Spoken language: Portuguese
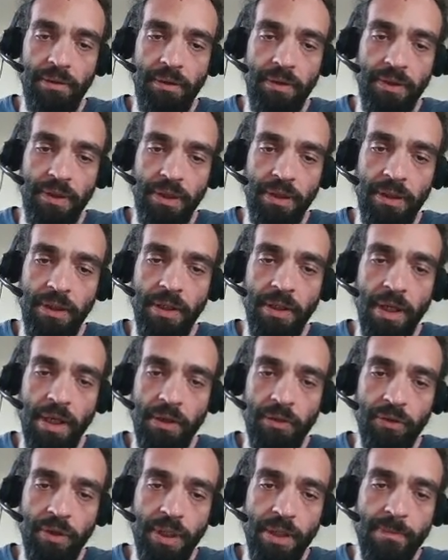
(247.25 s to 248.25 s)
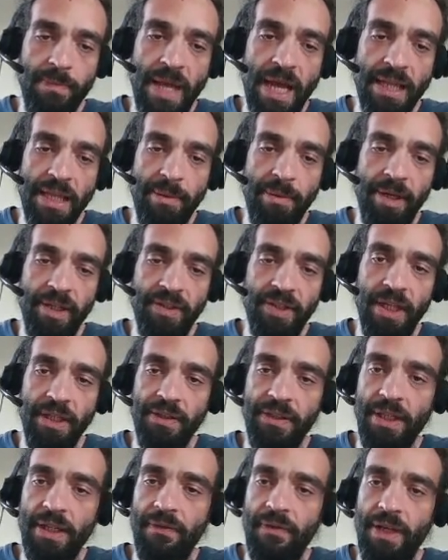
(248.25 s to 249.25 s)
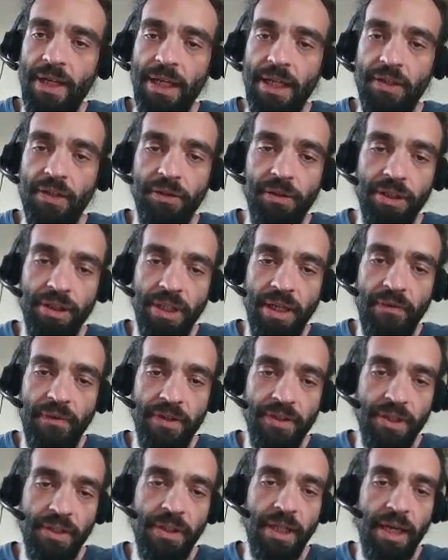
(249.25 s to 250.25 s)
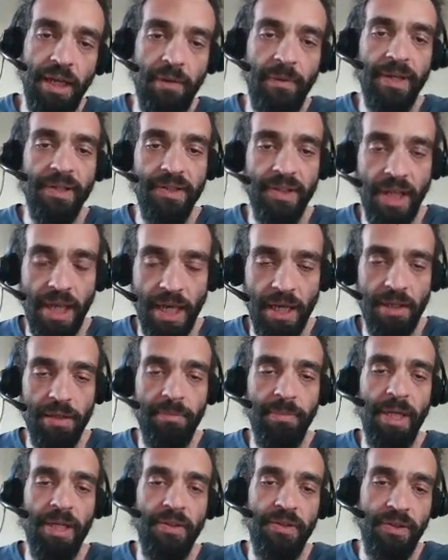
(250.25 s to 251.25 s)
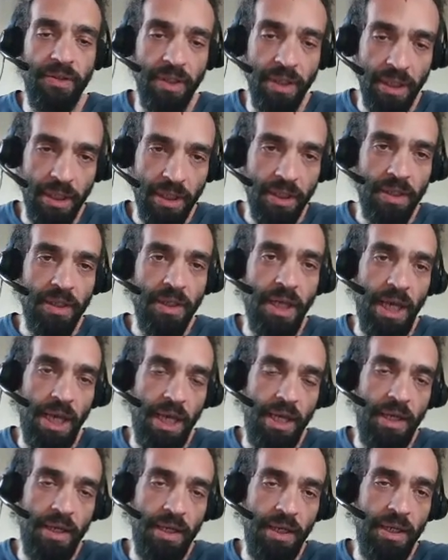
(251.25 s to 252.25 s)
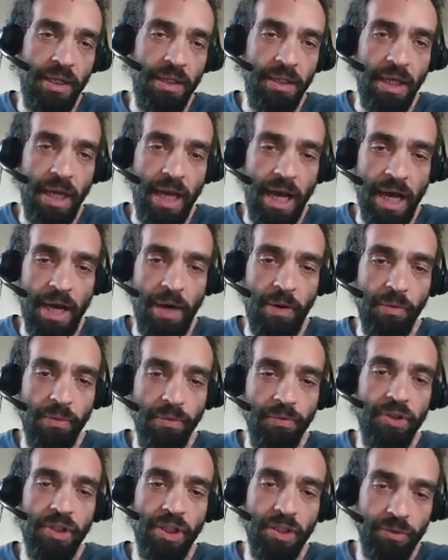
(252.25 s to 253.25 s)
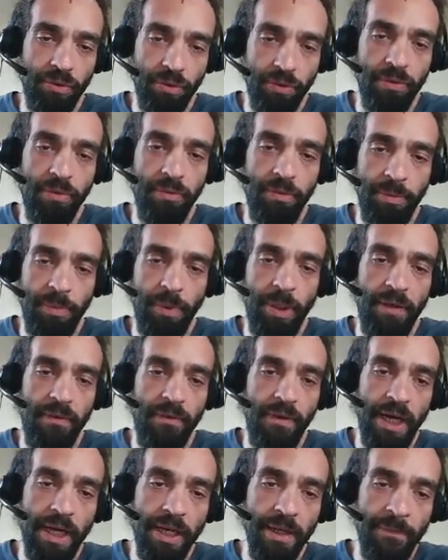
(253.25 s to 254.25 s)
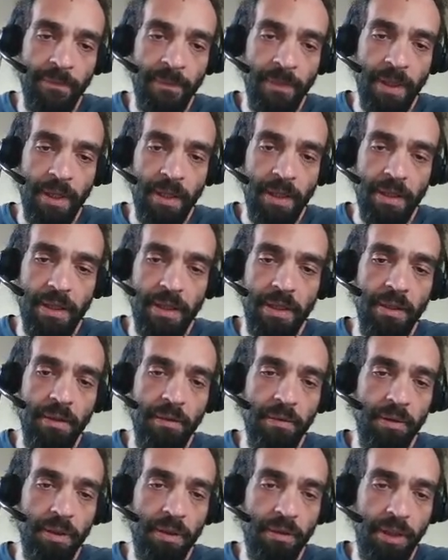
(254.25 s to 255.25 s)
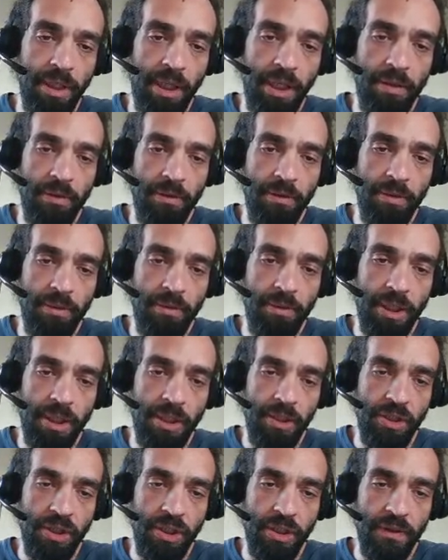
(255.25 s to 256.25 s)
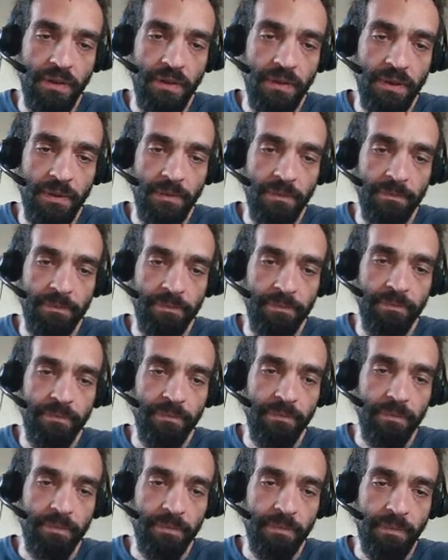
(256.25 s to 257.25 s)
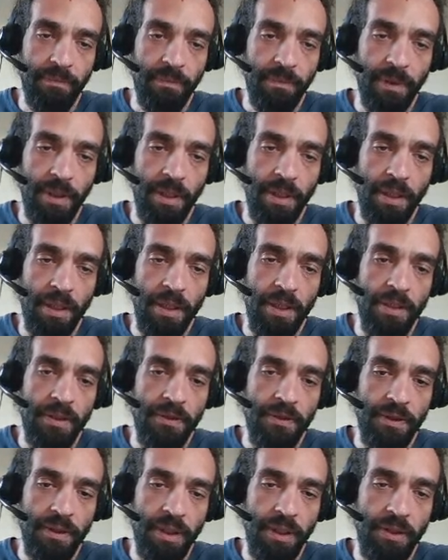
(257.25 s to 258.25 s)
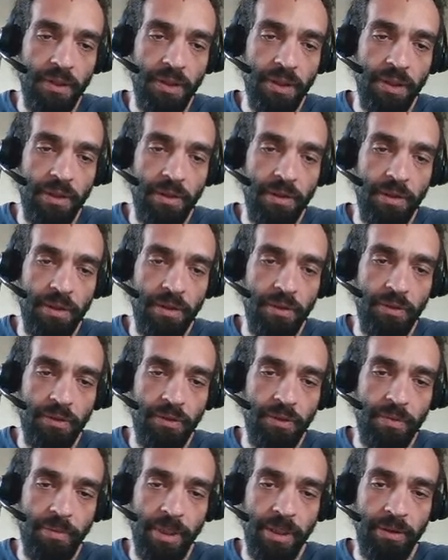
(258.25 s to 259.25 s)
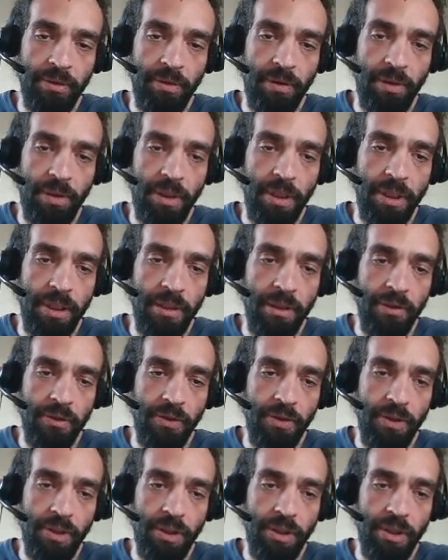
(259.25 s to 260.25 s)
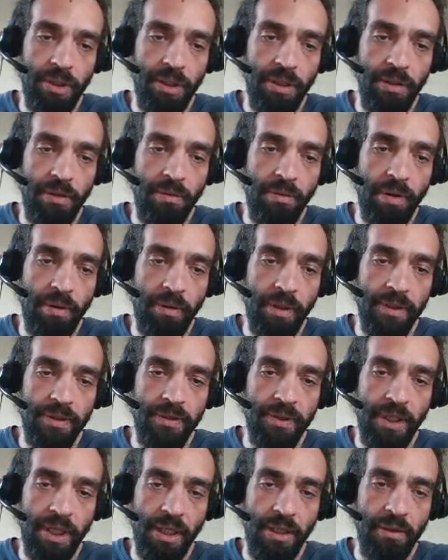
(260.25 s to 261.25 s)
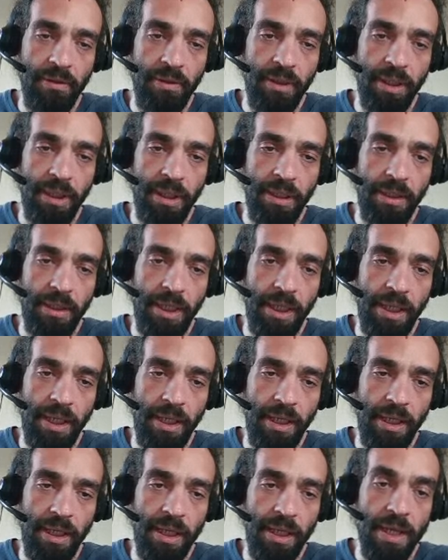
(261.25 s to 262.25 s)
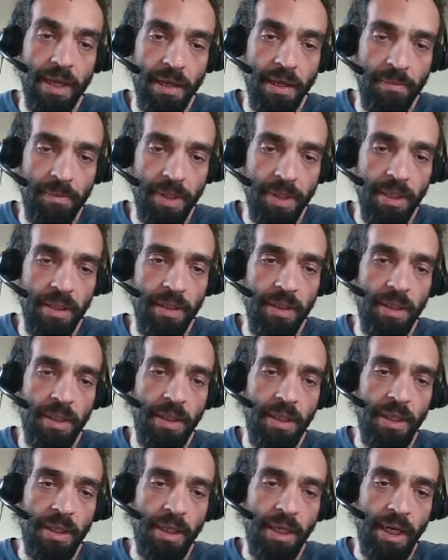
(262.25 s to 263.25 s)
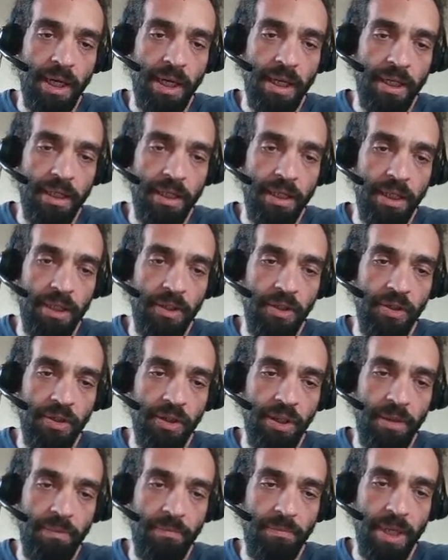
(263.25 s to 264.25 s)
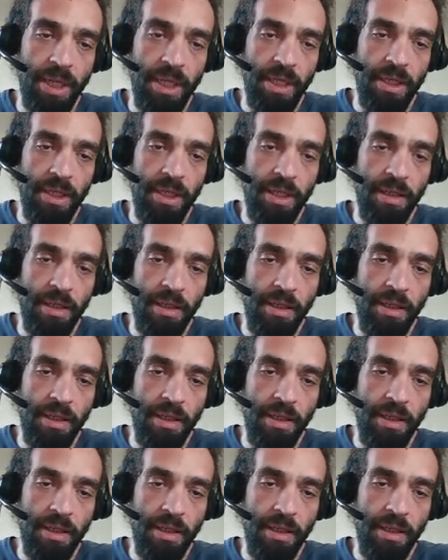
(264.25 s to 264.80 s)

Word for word: Isso aqui, isso aqui nada mais é que escrever, acredito que a gente estava fazendo lá, é o a0 mais é, a1, x1 e por aí vai, e eu quero que o qx seja somatória de i igual a zero até m, aí aqui a gente tem bi,